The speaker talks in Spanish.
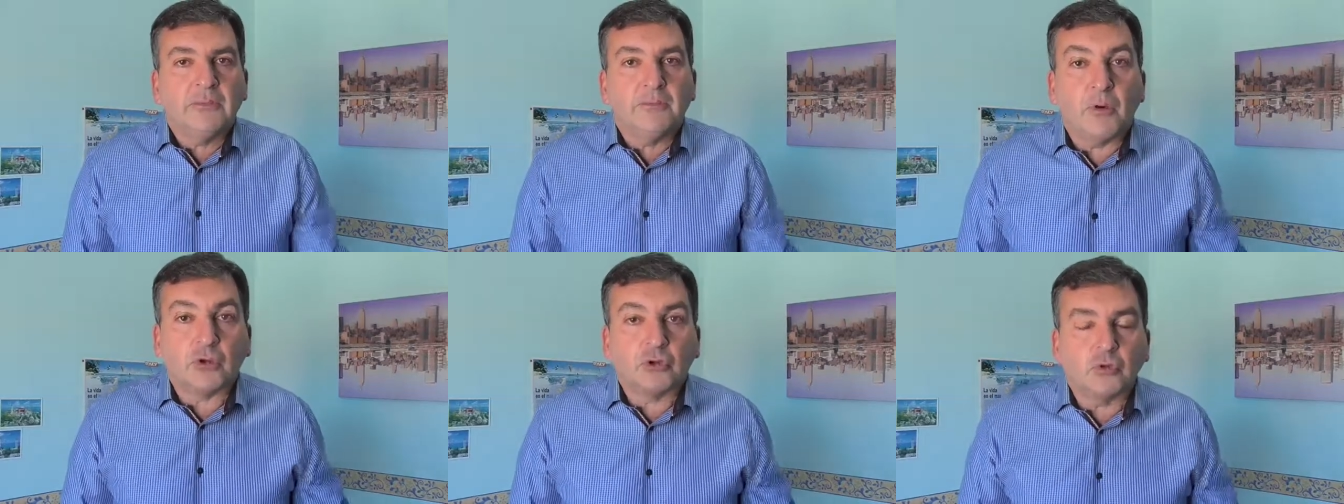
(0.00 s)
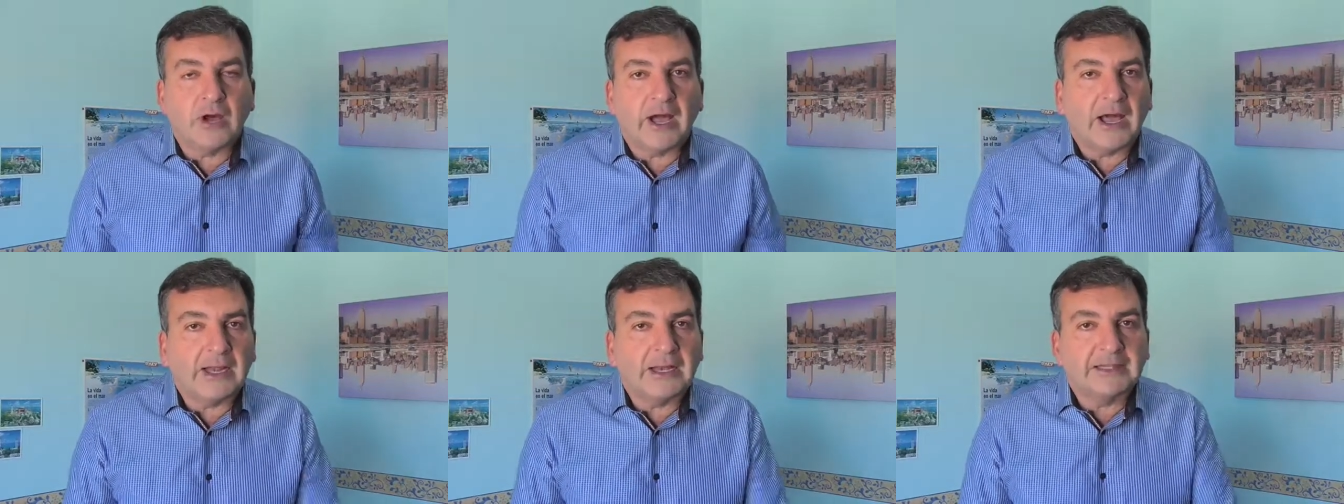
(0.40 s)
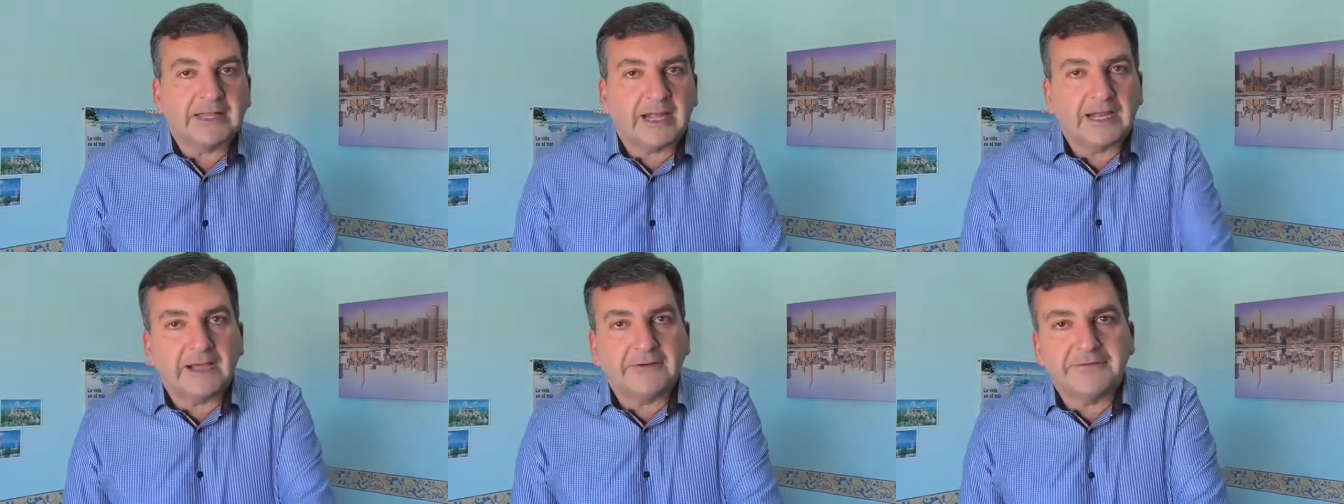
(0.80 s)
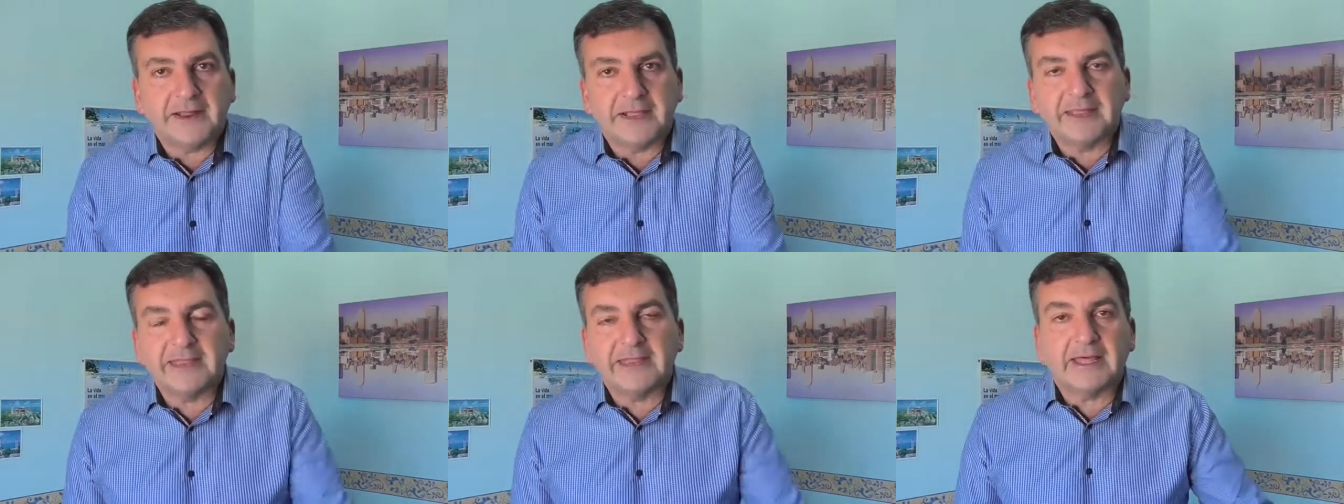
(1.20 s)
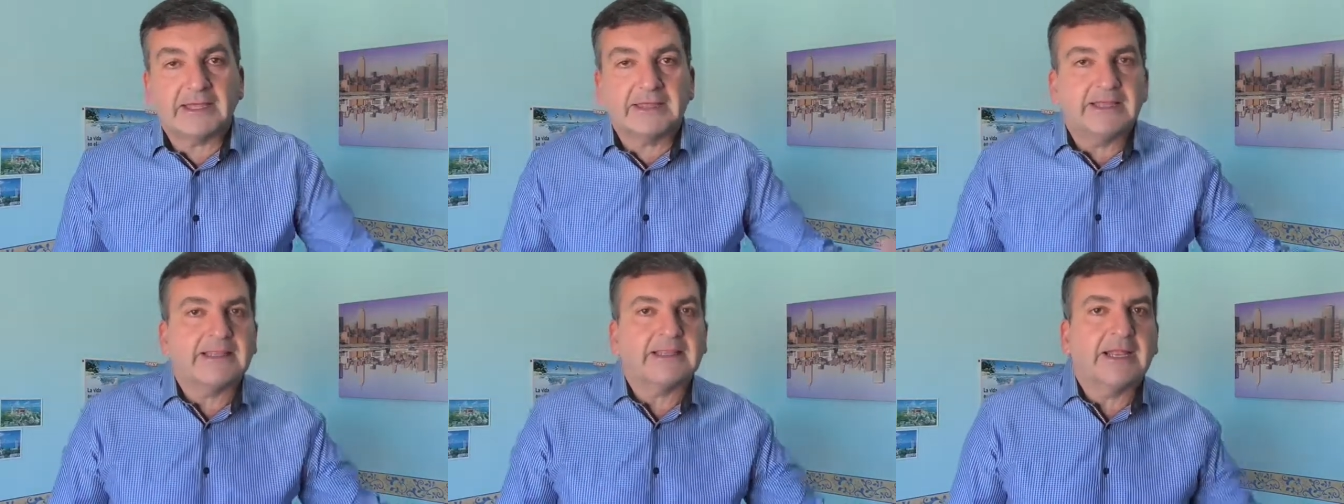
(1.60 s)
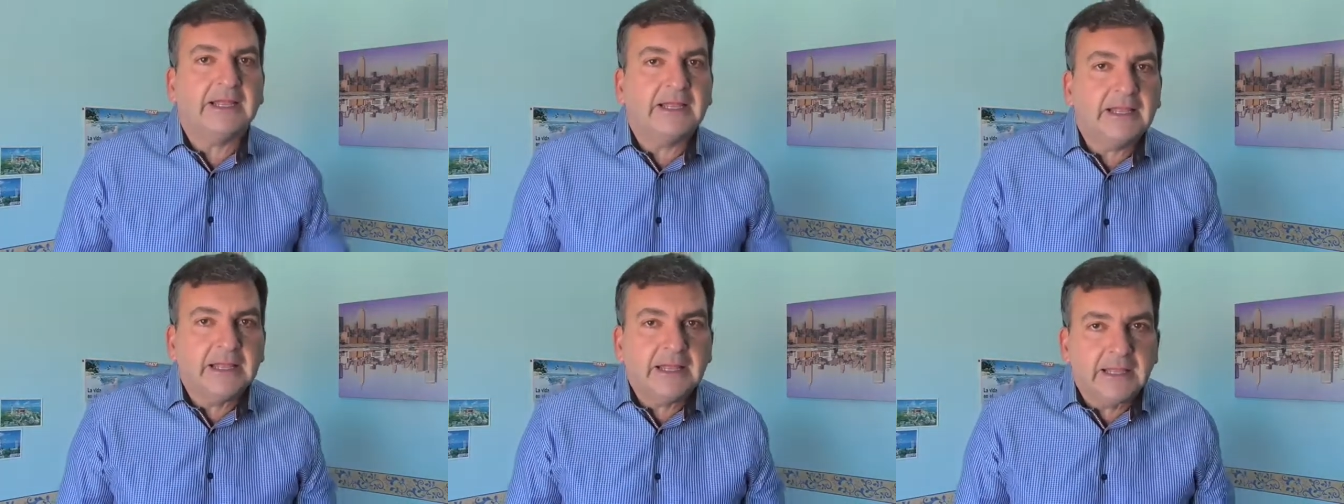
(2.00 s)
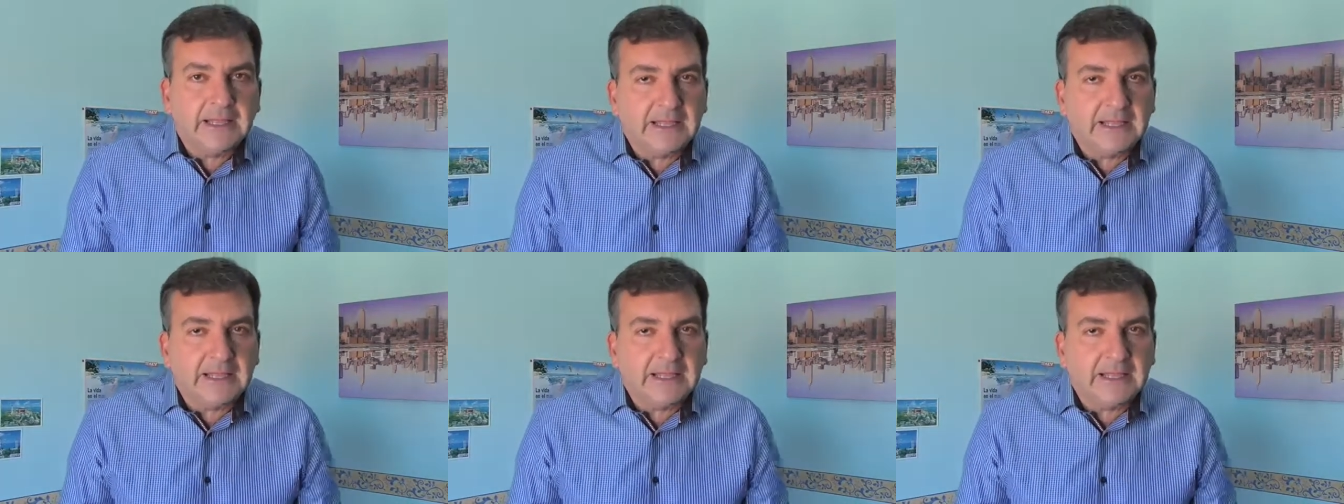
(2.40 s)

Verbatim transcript: Portugal, Italia, Francia, etcétera,